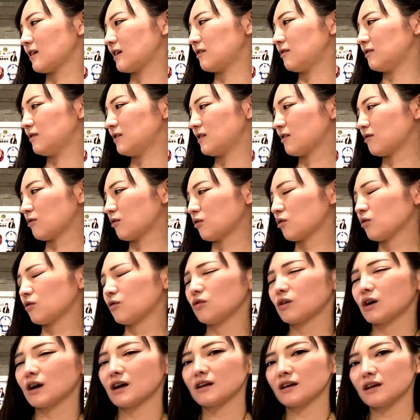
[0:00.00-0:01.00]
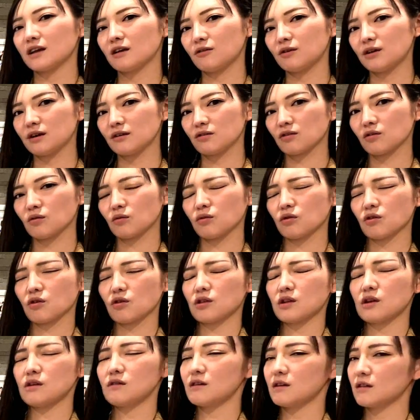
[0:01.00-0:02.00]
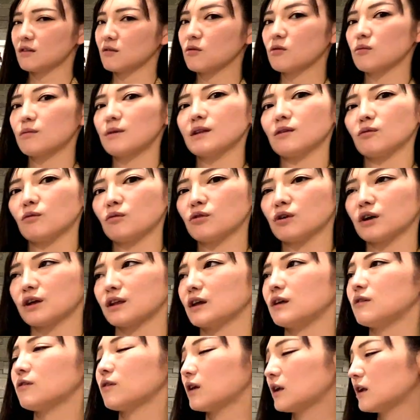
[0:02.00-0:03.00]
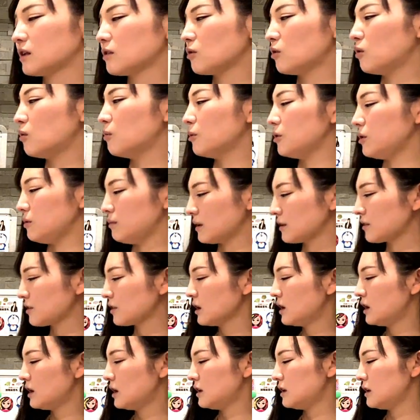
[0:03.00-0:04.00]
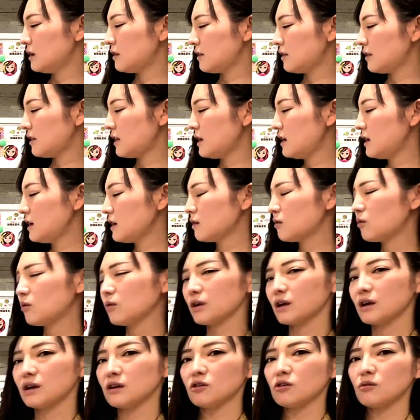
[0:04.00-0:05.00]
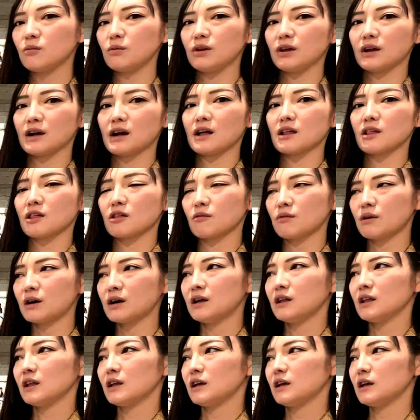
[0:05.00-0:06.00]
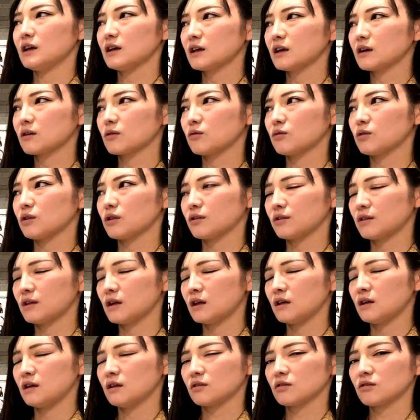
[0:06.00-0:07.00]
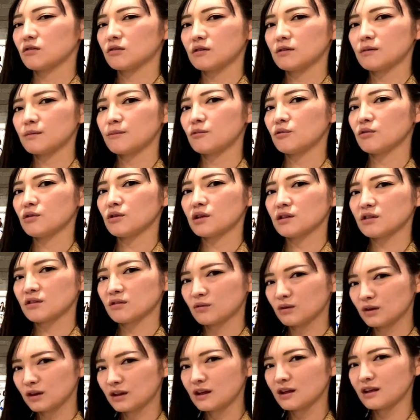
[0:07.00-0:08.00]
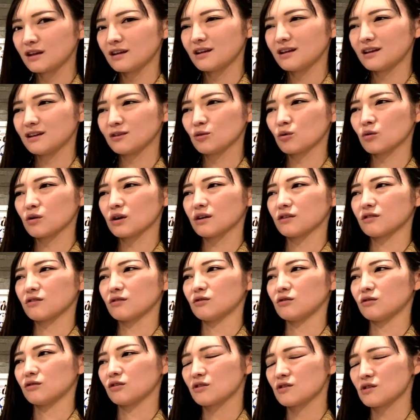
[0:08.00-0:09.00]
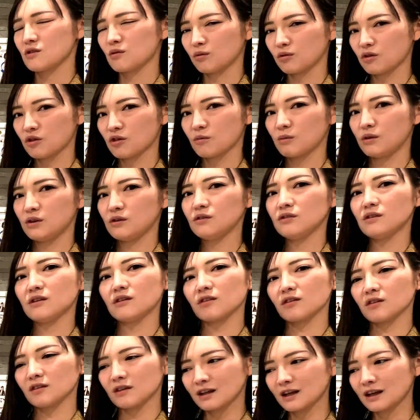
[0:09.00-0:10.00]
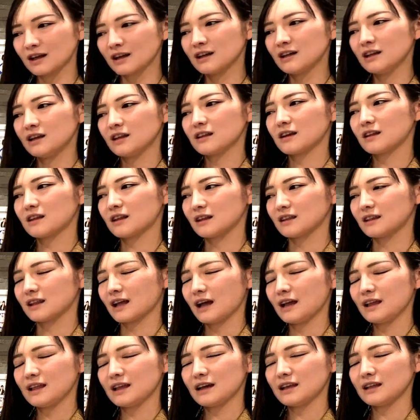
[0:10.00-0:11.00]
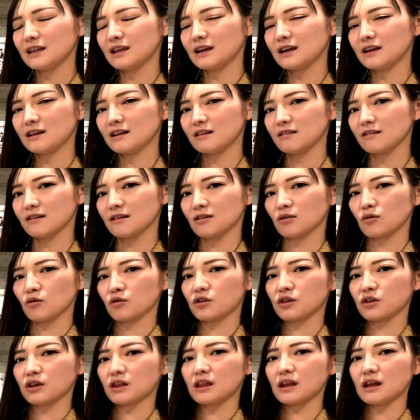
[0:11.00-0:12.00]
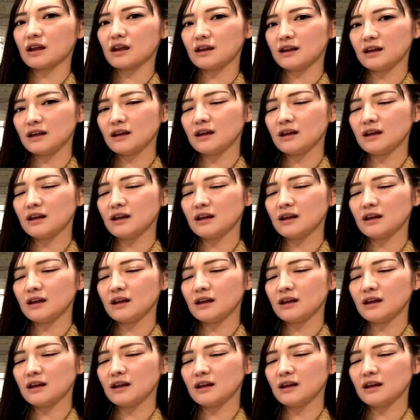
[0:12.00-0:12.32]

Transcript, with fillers: があるんで訴訟関係をやる司法書士っていうのはそこまで多くはないのかなと思います。え年貢献業務に関しては、結結構ですねそれはもうそれで、え特化する司法書士もいるんですがただ大々的にですね組織的に